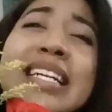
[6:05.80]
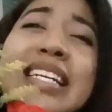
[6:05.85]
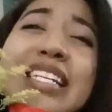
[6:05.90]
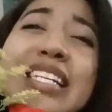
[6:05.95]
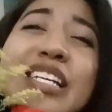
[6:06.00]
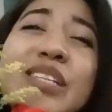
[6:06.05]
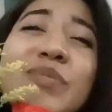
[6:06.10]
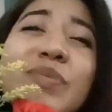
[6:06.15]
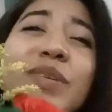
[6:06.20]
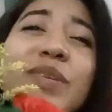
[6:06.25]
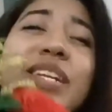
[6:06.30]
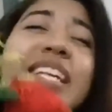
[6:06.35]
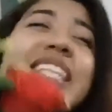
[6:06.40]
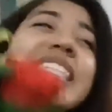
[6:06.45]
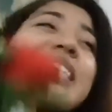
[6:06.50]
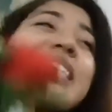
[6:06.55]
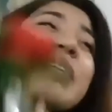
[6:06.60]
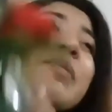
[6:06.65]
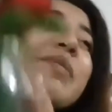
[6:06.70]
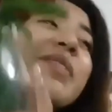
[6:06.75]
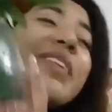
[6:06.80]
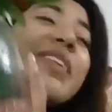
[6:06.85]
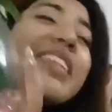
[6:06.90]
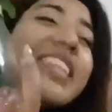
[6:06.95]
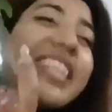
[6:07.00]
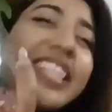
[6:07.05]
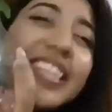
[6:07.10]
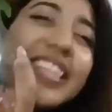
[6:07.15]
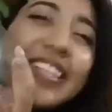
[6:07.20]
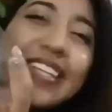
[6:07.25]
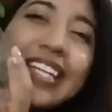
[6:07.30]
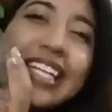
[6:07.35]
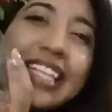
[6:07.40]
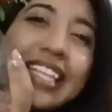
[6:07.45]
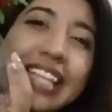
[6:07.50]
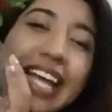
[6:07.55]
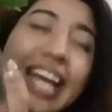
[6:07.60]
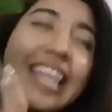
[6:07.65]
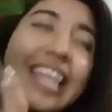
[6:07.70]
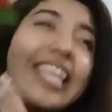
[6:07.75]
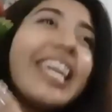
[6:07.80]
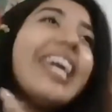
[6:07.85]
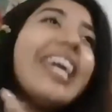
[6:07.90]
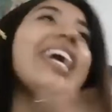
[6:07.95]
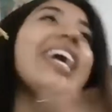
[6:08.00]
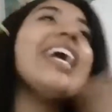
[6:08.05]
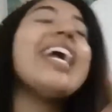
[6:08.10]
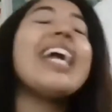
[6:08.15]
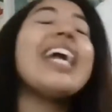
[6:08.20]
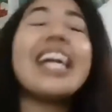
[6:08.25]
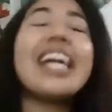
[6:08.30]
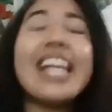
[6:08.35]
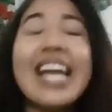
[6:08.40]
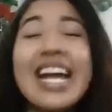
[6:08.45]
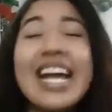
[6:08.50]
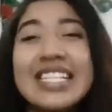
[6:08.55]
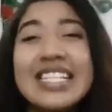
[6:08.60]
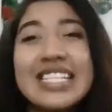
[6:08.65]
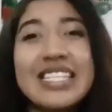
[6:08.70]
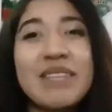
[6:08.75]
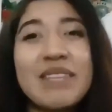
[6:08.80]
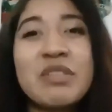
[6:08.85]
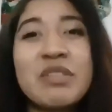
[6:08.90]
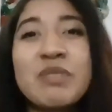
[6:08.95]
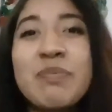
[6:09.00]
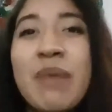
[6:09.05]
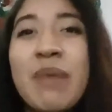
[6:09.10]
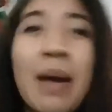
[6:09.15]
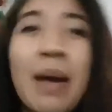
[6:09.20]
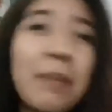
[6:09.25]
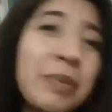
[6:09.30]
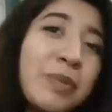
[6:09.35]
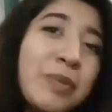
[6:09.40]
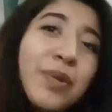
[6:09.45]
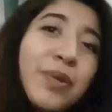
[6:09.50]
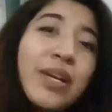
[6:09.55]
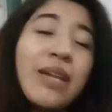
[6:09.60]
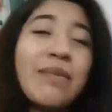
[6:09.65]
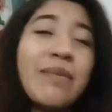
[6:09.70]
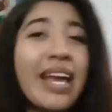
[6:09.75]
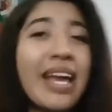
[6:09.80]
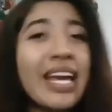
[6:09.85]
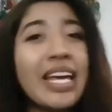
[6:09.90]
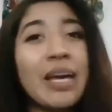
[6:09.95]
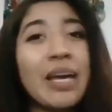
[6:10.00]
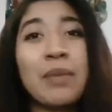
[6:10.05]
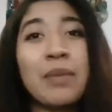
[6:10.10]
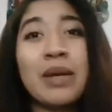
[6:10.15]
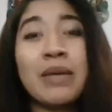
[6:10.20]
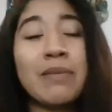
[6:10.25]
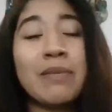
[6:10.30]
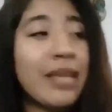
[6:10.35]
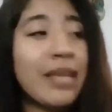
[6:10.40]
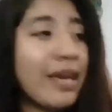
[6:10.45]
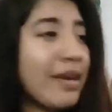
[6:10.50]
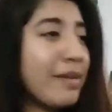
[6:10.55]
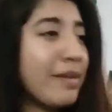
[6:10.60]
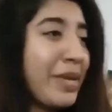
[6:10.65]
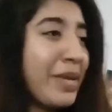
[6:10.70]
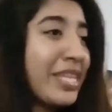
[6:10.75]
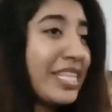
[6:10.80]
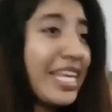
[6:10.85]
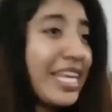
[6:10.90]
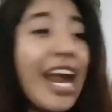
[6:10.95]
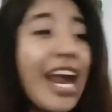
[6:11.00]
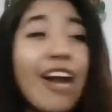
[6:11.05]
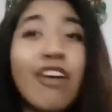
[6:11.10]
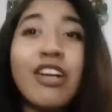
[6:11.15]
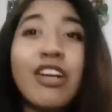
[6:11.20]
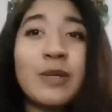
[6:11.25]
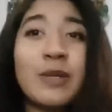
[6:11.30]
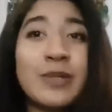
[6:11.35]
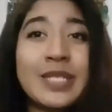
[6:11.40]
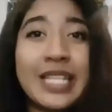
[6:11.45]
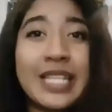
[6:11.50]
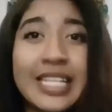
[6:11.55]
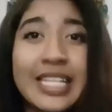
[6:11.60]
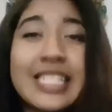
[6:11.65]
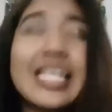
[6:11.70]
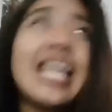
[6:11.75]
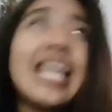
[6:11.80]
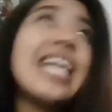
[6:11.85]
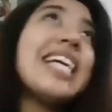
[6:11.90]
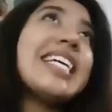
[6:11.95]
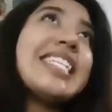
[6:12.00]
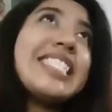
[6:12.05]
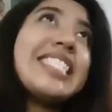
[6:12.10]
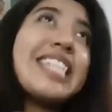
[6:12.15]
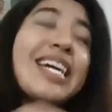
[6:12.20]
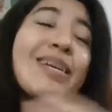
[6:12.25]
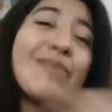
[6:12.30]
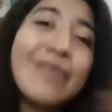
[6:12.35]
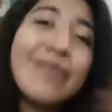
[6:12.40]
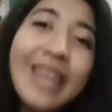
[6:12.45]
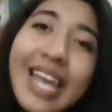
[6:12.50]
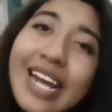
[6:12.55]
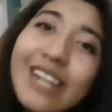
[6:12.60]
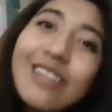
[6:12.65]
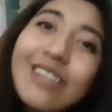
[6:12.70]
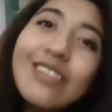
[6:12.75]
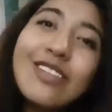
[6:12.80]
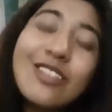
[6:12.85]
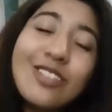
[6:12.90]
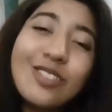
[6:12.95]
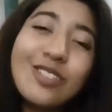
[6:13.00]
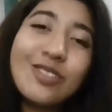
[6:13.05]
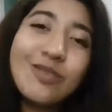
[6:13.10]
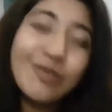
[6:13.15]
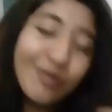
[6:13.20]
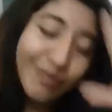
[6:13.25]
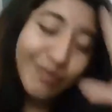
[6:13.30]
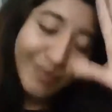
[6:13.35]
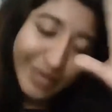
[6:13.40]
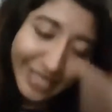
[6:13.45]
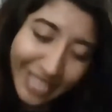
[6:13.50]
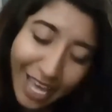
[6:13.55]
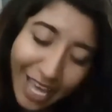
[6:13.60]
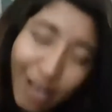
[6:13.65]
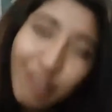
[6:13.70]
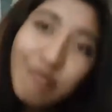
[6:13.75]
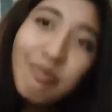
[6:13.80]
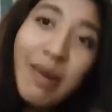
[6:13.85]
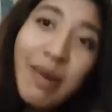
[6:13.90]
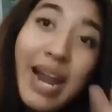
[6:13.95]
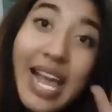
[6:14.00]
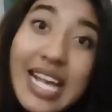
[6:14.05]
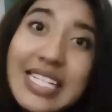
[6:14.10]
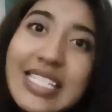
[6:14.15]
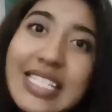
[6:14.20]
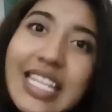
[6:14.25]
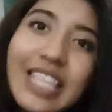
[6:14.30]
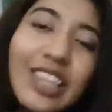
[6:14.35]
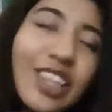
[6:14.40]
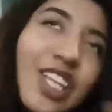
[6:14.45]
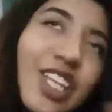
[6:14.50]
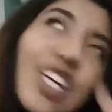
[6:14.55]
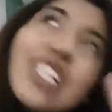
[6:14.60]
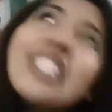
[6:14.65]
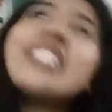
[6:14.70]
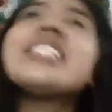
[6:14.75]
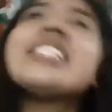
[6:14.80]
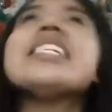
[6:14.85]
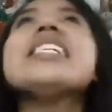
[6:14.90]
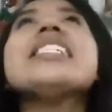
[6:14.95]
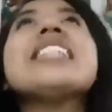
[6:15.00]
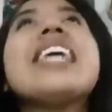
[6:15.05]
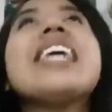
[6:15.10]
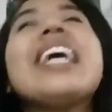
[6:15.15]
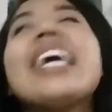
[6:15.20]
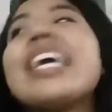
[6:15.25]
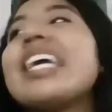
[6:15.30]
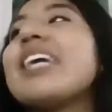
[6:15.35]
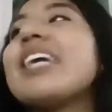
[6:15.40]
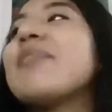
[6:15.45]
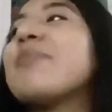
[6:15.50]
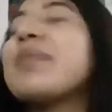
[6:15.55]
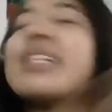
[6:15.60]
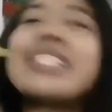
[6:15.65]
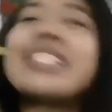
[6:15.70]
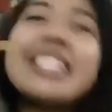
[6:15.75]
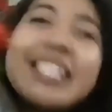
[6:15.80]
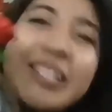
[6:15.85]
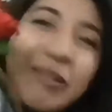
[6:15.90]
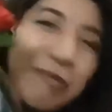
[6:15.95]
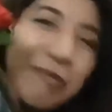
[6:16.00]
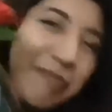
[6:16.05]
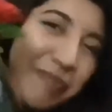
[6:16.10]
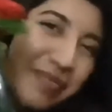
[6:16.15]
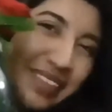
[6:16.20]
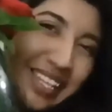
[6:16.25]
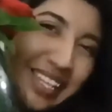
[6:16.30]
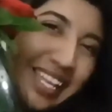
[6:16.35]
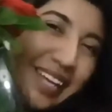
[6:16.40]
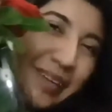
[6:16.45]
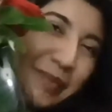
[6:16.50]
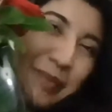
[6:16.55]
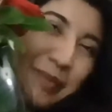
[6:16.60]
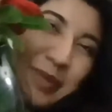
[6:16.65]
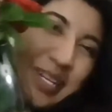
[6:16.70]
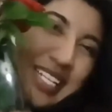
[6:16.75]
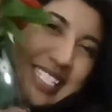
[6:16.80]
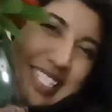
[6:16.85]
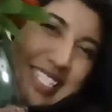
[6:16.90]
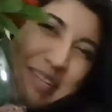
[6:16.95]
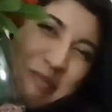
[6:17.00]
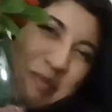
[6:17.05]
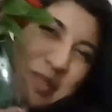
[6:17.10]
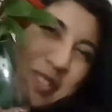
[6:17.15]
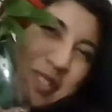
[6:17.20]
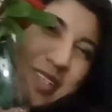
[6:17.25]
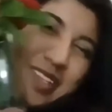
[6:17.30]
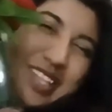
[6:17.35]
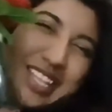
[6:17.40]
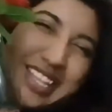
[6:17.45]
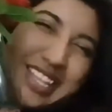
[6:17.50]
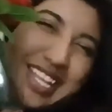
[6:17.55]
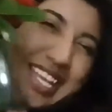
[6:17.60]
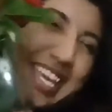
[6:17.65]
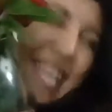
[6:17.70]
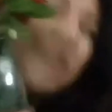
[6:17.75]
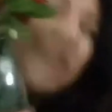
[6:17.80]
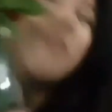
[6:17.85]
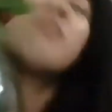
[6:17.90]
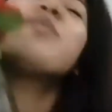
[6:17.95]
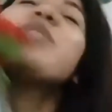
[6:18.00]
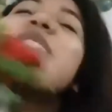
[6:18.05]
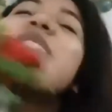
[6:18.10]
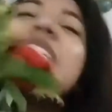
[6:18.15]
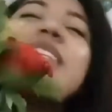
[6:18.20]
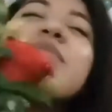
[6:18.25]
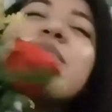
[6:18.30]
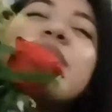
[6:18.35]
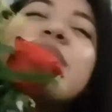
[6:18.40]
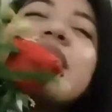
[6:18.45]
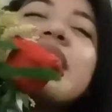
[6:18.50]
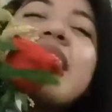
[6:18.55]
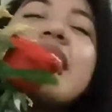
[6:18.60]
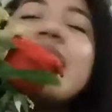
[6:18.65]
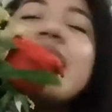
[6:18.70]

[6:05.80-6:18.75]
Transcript: gracias por este bonito detalle. Gracias a mis papis por el viaje que me, me dieron, que ustedes ya vieron los videos para este entonces. Y pues, por este hermoso detalle. Muchas, muchas